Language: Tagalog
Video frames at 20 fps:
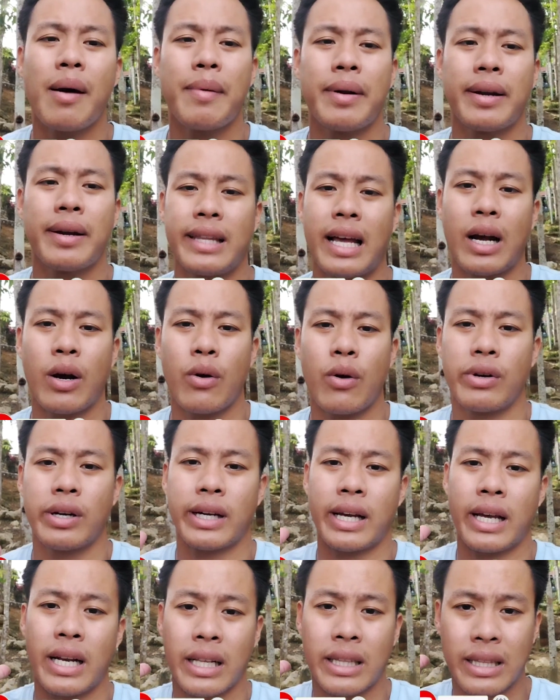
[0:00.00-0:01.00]
kapart. Dako na
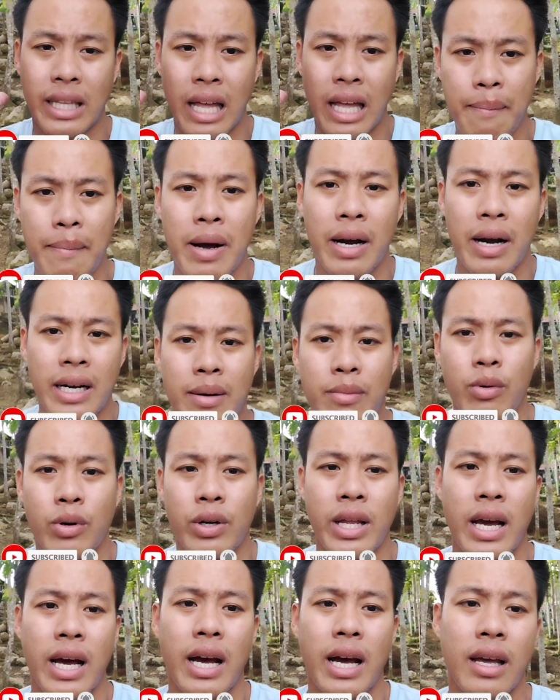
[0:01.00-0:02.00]
kay nagtabang na mo
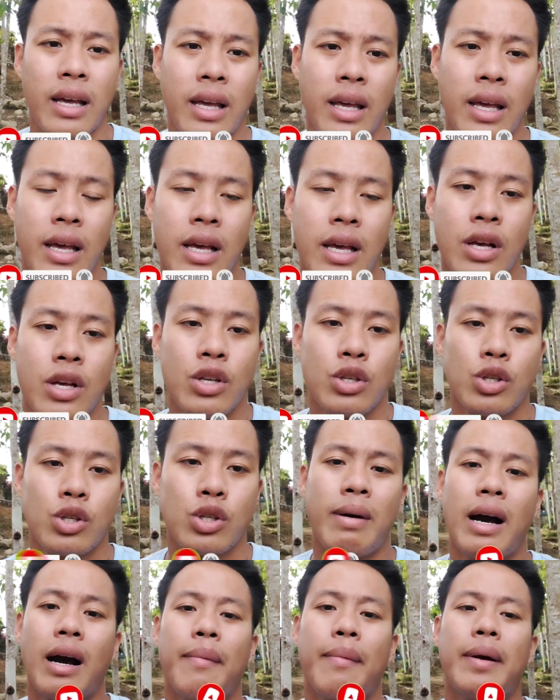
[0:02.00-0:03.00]
diha.
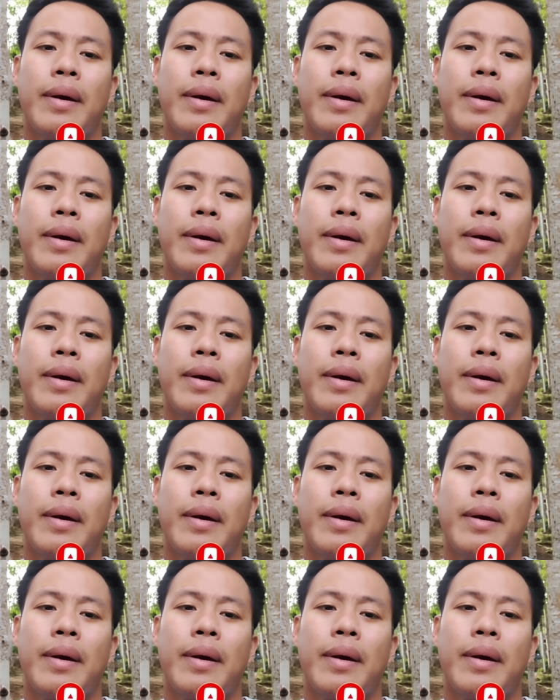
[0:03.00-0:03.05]
So mga